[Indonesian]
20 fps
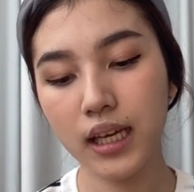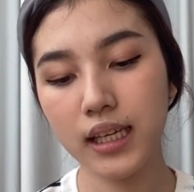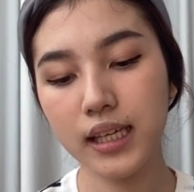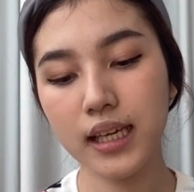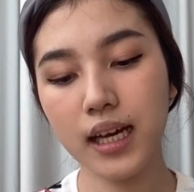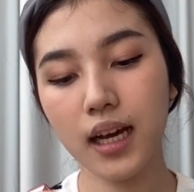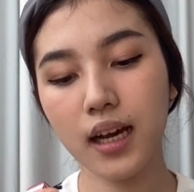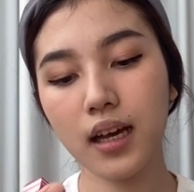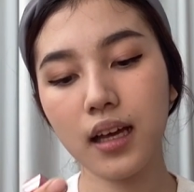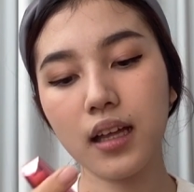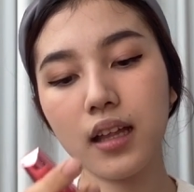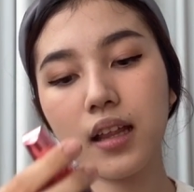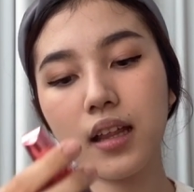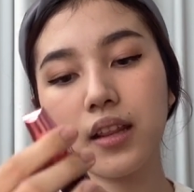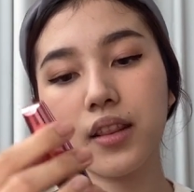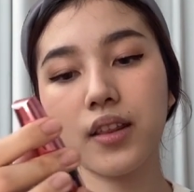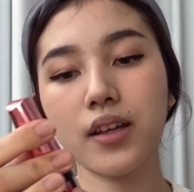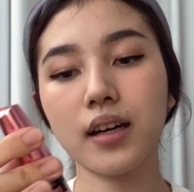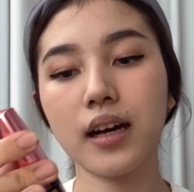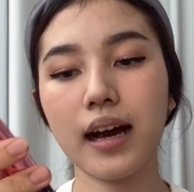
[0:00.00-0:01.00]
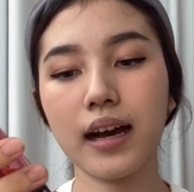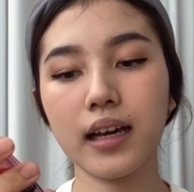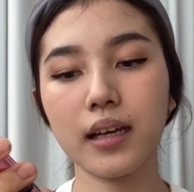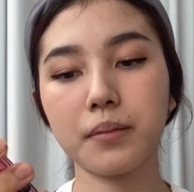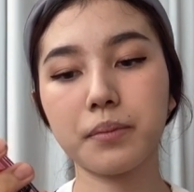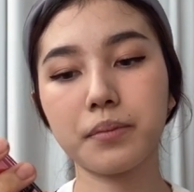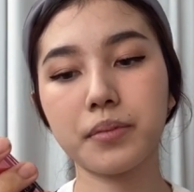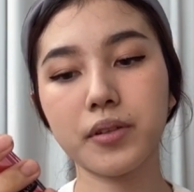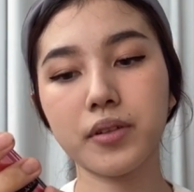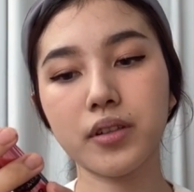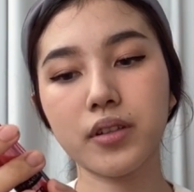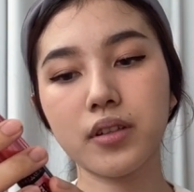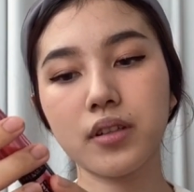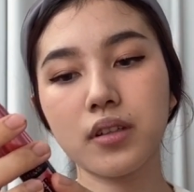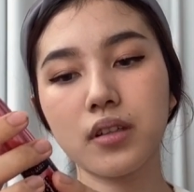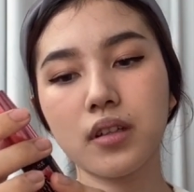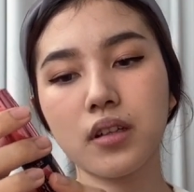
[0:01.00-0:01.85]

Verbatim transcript: yang The Hyper